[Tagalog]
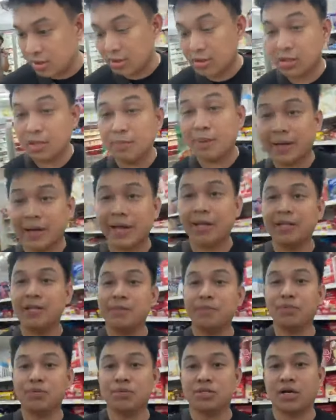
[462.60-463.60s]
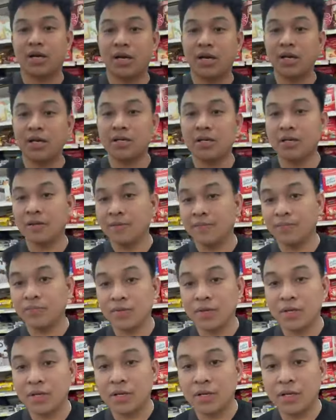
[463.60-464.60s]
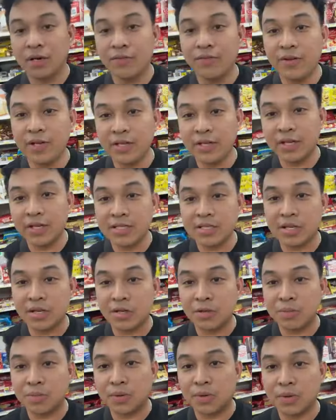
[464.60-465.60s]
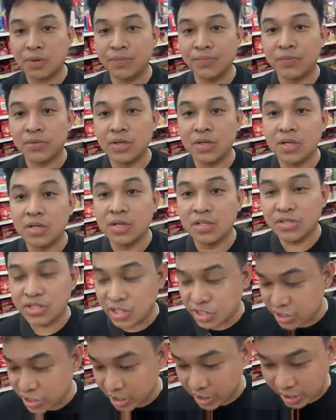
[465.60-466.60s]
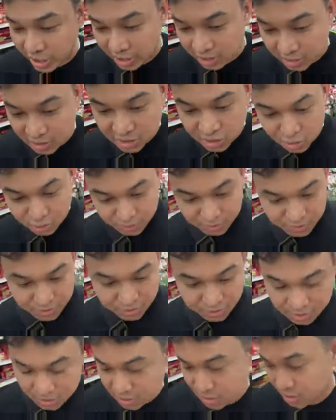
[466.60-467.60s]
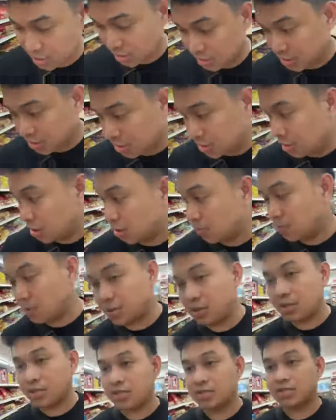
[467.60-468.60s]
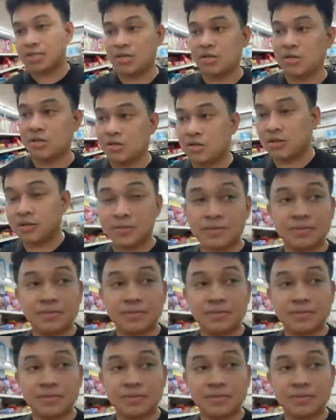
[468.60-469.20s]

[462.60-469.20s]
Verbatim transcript: Di ba candy po siya? Lovely day, shoutout po. Ginger Candy Jones. Thank you po, Tita Celon.